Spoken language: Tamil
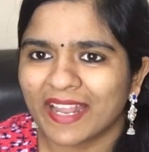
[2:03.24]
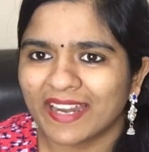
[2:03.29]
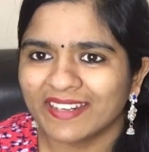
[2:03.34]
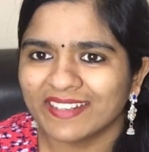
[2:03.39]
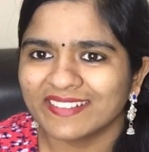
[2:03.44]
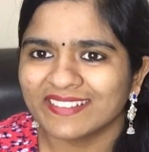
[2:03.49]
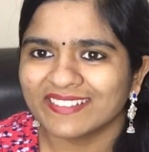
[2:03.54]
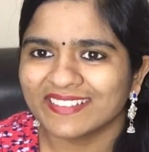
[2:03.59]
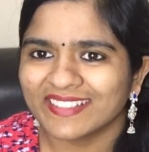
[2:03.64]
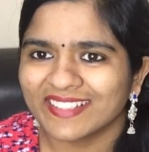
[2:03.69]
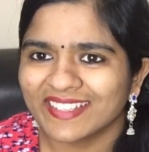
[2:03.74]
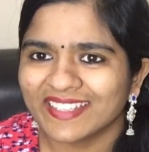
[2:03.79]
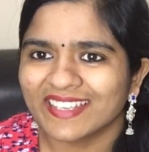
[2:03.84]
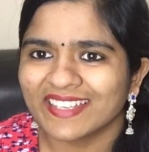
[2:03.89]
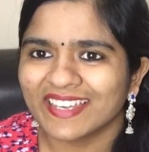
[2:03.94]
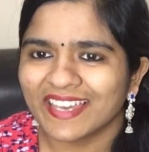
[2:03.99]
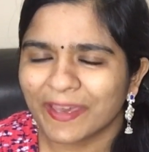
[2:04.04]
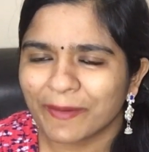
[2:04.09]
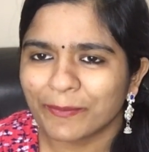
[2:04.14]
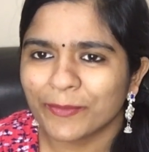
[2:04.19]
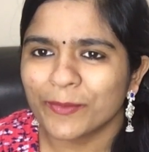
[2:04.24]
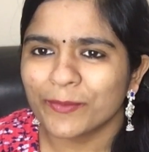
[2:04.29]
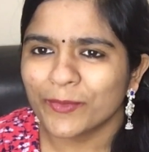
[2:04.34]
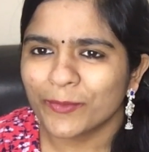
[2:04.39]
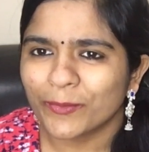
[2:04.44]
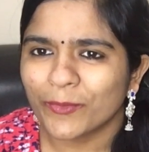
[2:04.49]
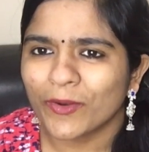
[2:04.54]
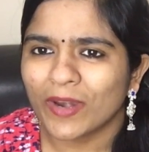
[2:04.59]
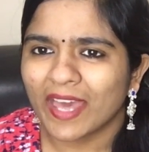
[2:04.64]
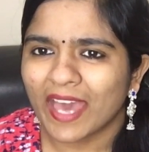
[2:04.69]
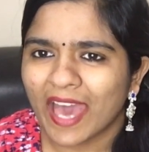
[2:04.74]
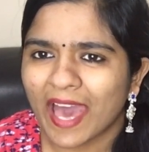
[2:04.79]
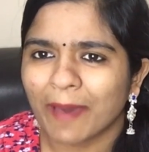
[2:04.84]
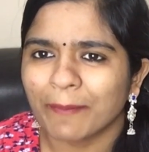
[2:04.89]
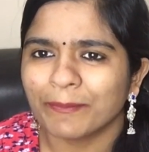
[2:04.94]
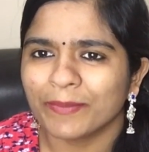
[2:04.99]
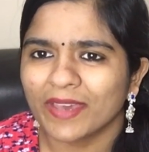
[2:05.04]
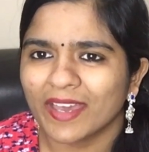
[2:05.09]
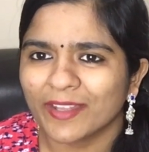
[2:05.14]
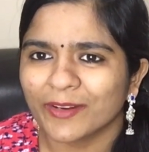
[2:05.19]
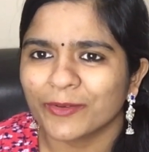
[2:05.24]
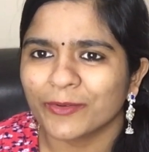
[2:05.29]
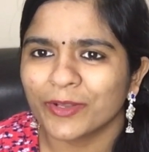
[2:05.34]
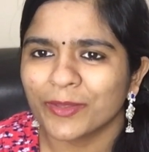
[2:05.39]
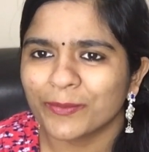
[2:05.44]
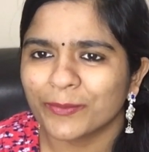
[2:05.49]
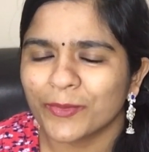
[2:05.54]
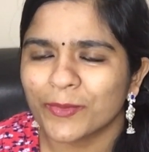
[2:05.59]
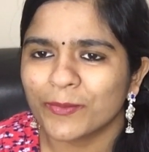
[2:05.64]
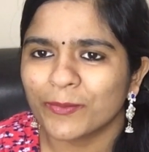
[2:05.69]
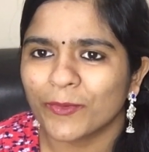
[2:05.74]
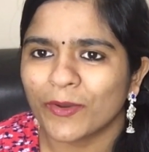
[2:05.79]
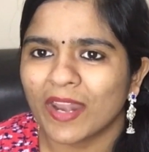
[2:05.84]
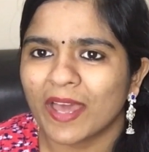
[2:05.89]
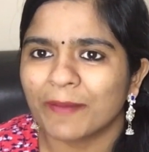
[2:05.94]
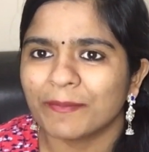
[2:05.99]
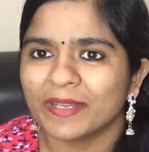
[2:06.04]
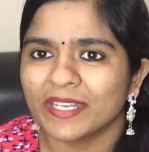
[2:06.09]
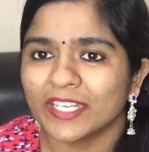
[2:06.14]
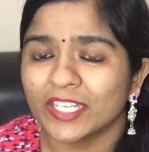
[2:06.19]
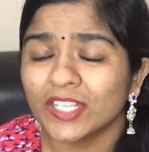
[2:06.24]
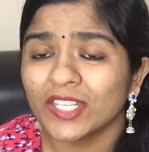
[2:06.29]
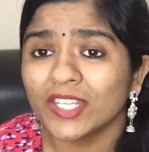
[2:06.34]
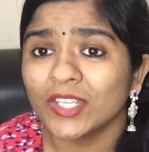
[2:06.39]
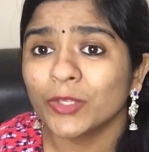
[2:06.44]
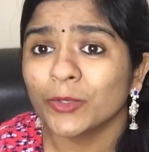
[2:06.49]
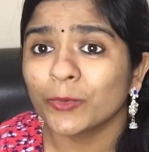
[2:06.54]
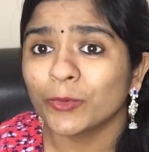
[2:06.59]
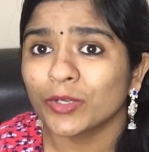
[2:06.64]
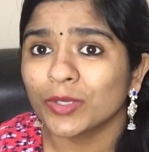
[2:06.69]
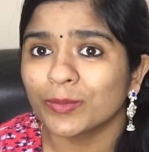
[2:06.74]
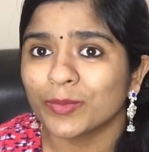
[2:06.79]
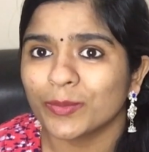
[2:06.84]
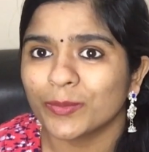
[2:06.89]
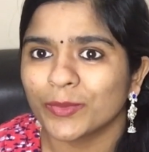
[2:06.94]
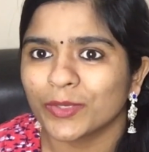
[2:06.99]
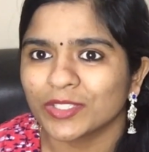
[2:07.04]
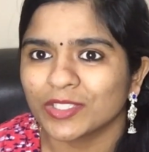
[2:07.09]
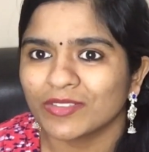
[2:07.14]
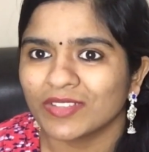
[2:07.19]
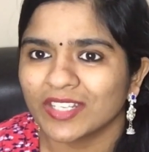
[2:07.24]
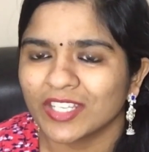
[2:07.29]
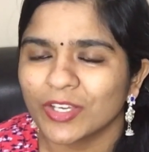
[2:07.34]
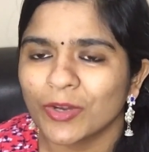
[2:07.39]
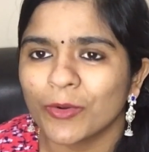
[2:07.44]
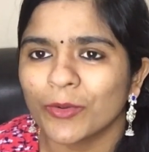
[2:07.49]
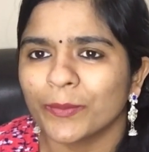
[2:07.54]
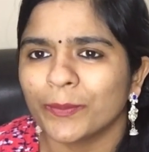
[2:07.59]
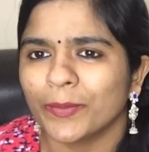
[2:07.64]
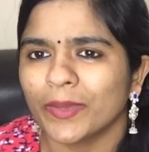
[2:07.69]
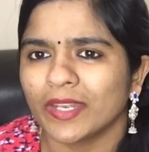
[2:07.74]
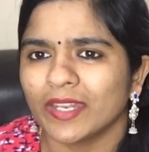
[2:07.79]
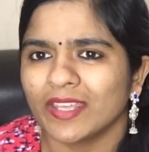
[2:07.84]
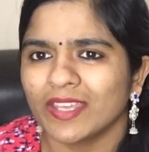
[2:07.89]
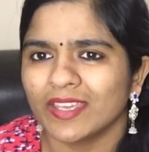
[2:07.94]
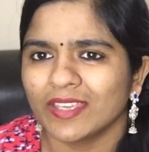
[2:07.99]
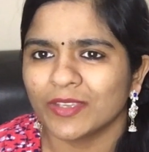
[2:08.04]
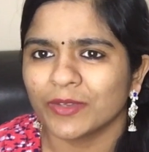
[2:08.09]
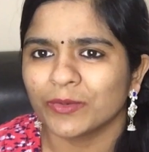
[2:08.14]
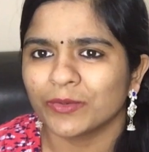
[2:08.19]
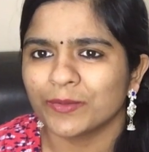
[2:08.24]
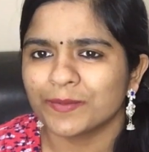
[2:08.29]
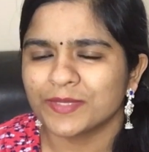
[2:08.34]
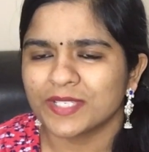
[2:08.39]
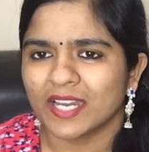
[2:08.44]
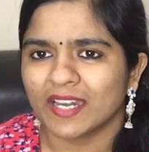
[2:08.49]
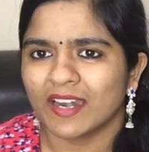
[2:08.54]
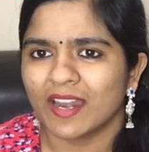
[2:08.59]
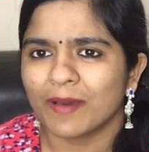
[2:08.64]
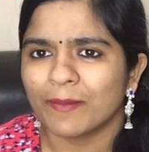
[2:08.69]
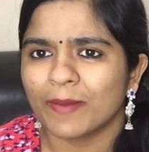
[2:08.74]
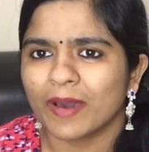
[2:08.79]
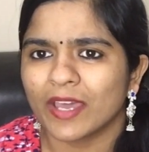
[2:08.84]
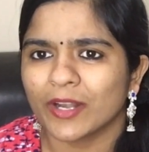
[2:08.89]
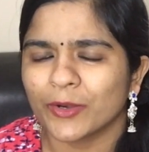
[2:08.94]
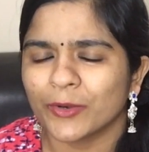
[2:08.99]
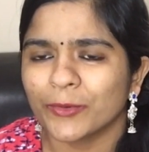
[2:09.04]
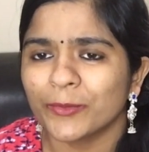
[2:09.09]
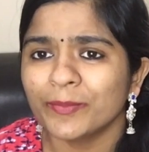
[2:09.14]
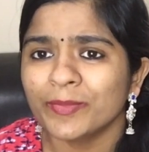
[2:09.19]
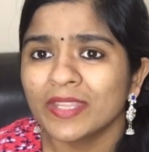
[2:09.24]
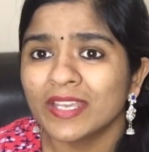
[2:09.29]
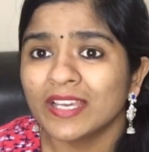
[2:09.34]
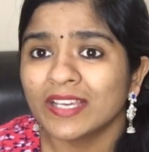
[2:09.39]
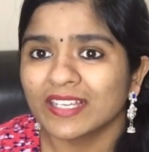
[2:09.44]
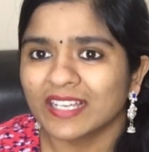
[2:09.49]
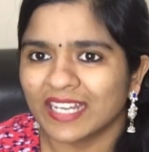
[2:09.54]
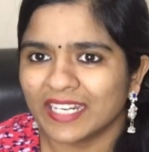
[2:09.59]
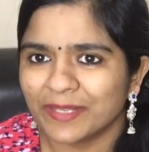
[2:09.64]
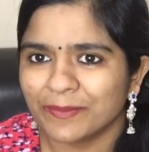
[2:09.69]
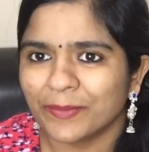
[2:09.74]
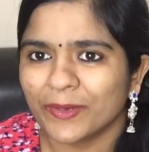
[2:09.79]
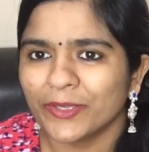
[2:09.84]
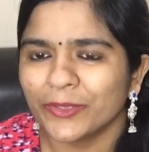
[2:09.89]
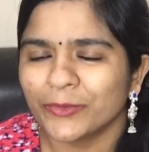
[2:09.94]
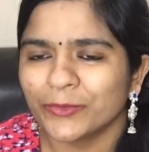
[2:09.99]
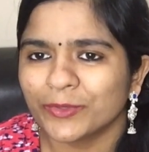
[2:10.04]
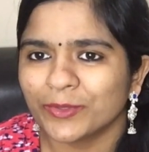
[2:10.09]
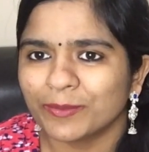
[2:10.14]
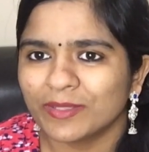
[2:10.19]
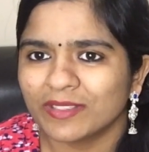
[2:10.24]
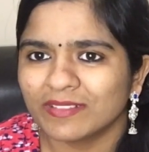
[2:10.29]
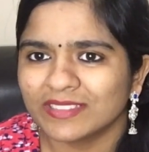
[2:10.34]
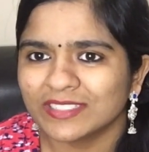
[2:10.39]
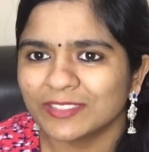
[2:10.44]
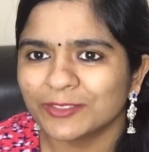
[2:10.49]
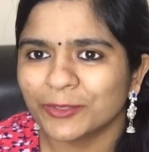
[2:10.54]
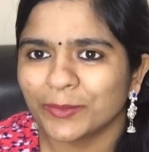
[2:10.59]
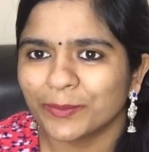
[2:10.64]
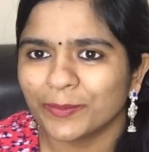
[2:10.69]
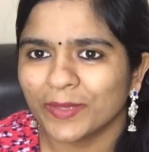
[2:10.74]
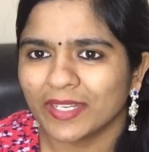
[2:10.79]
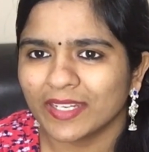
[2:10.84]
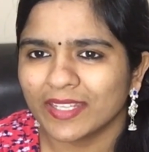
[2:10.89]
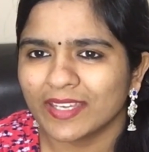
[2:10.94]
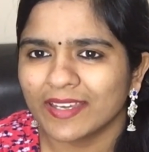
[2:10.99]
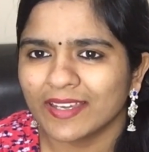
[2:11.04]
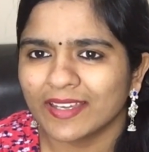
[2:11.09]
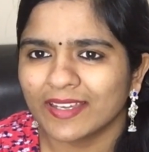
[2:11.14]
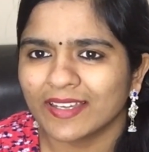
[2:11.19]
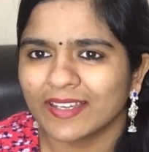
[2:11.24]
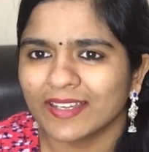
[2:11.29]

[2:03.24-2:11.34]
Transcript: பிளான் எப்பவும் போல் ஹாப்பியாக இருக்கணும் இப்பவும் போல் அப்படின்ட்டு யூடியூப்பை பொறுத்த வரைக்கும் ஒரு பெரிய யூடியூப் சேனலாக மாறணும் கண்டிப்பாக யூடியூப்பில் வந்து ஒரு பெரிய